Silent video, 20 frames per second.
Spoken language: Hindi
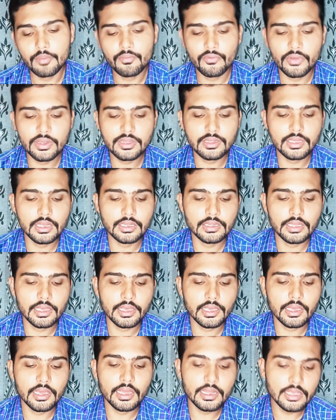अब फर्ज करते
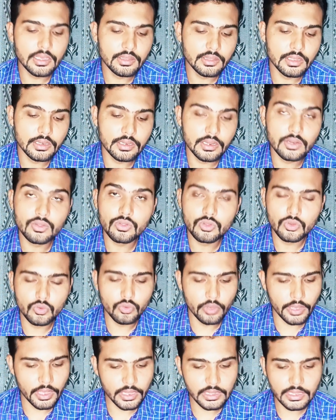हैं कि अगर ये सेंटेंस
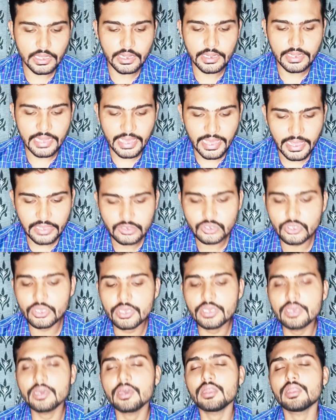यूं है दे डैश
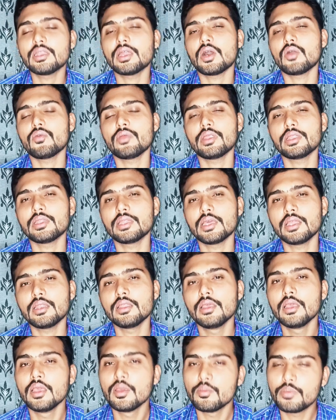हियर नाउ एंड
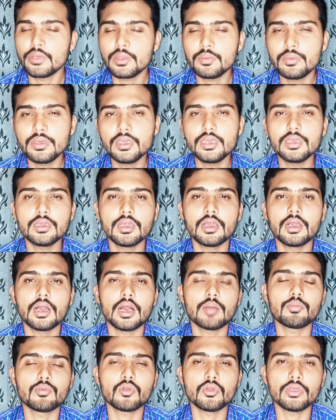देन फिर भी
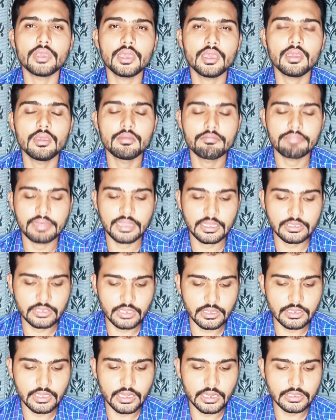आपको ये पता
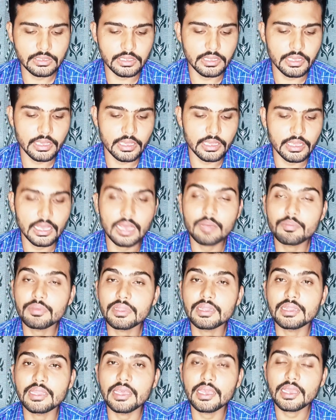चल जाना चाहिए कि यहाँ
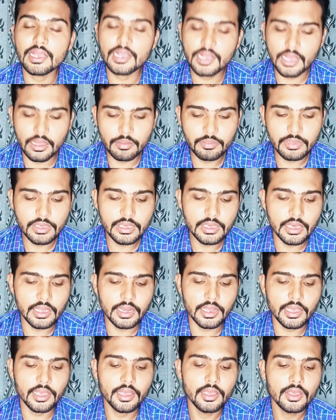पे दे कम ही
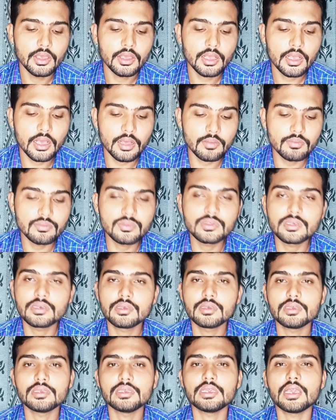आना है कम्स
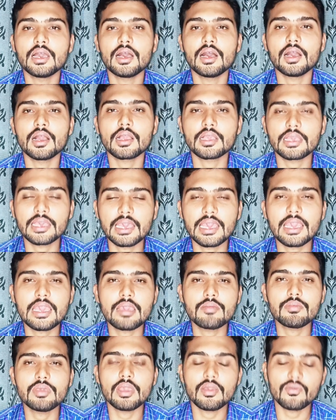या
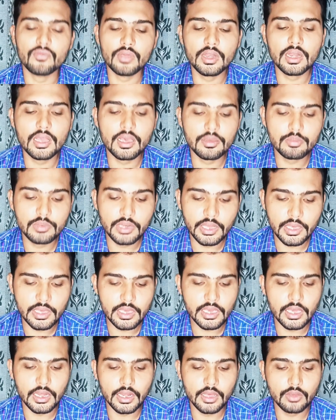केम या विल कम
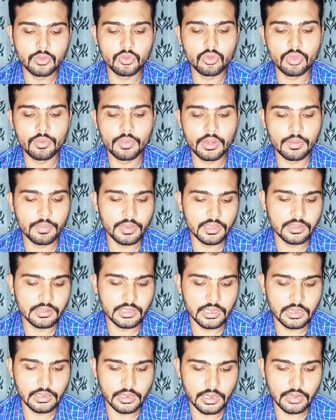नहीं आना क्योंकि मेरे
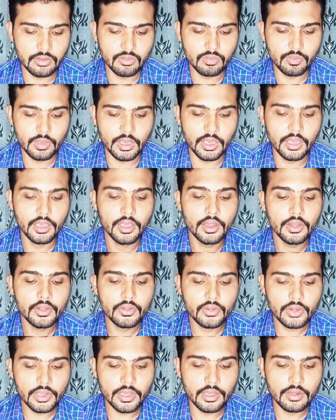पास सेंटेंस में
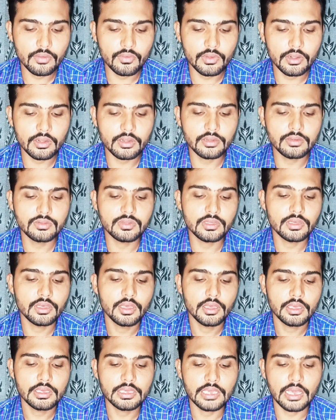ट्रिगर वर्ड्स
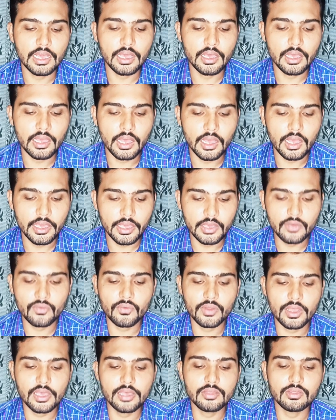या एक
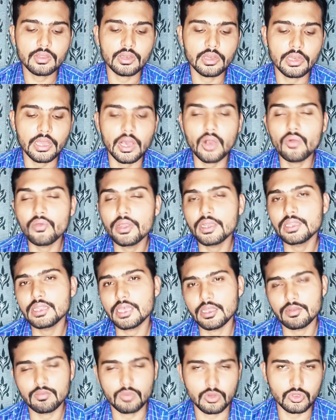फ्रेज नाउ एंड
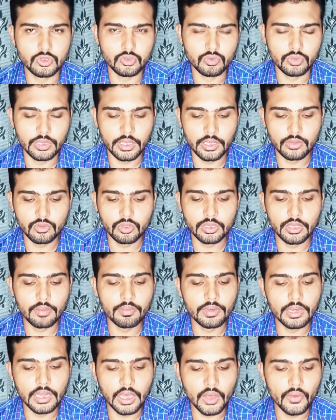देन मौजूद है तो
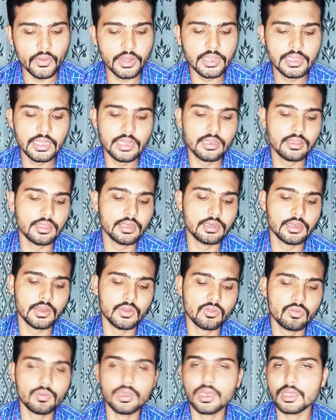जब नाउ एंड देन
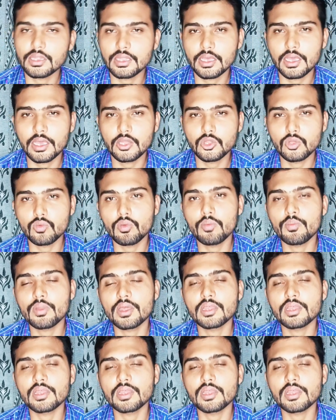सेंटेंस में आता है तो वो